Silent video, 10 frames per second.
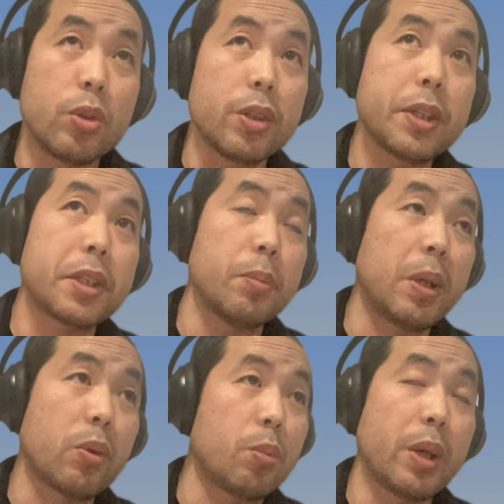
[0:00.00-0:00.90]
我觉得这
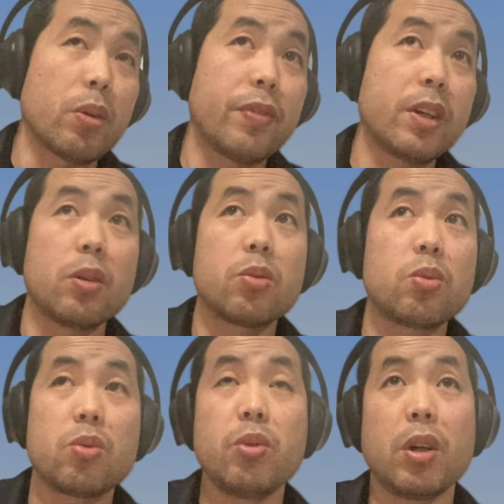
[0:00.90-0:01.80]
是美美国非常
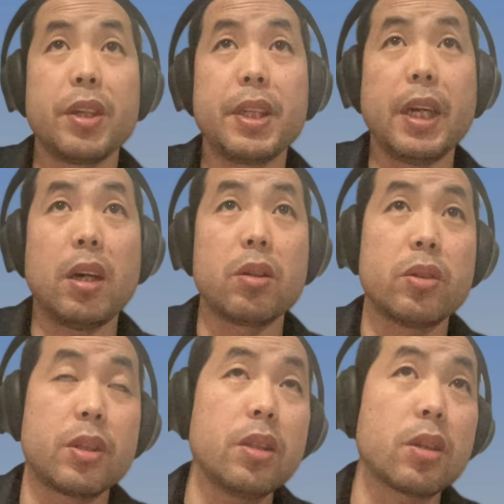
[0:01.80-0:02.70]
重要的一点
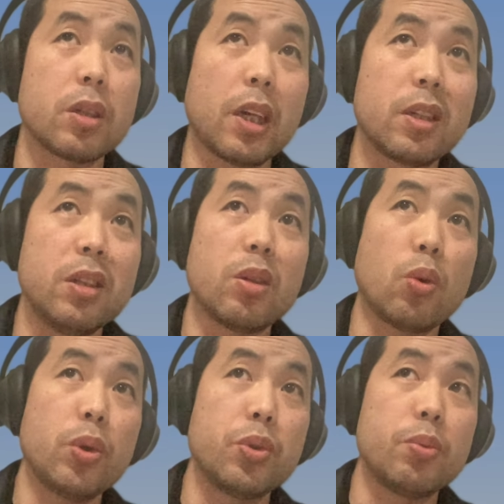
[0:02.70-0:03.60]
啊，真的是他真
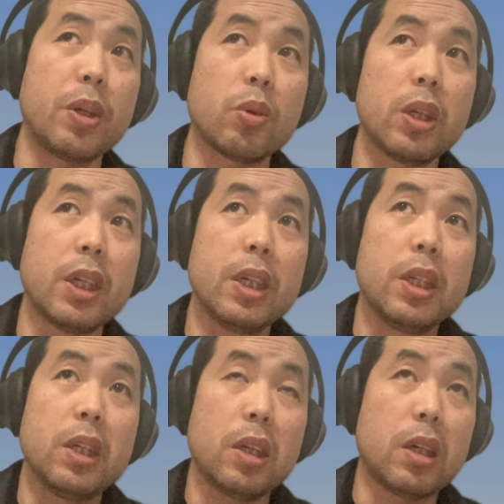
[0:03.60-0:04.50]
的汇聚美国
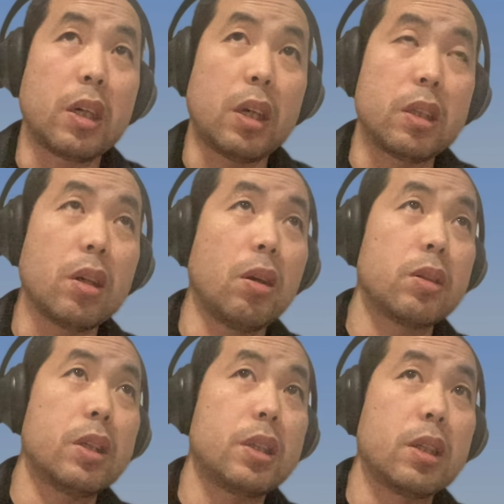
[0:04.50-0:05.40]
呃很
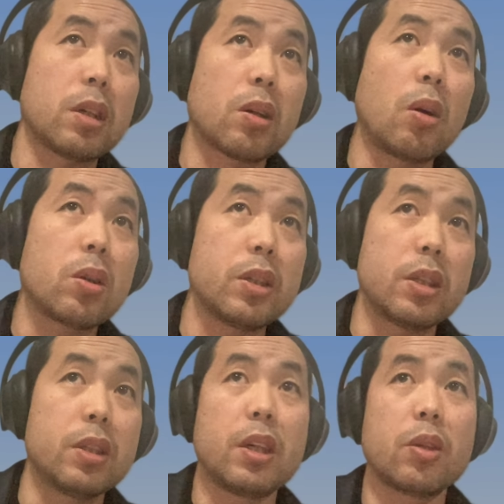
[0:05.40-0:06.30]
好的一些高
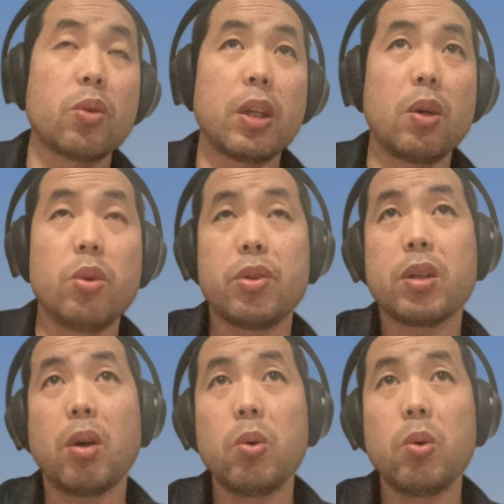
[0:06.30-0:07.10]
科技人才的过来。我觉